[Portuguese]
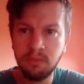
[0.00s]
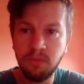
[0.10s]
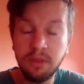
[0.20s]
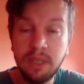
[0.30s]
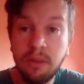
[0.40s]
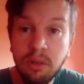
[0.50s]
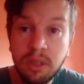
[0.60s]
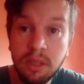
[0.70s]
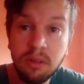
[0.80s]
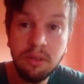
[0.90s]
Você
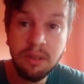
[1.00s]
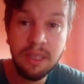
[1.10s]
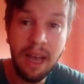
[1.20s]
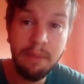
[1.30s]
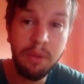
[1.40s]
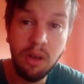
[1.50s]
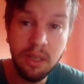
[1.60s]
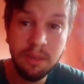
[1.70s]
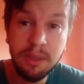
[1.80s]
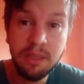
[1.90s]
curtiu? Até a
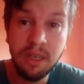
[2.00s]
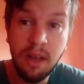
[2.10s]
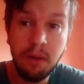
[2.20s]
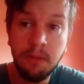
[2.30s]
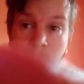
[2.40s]
próxima e tchau.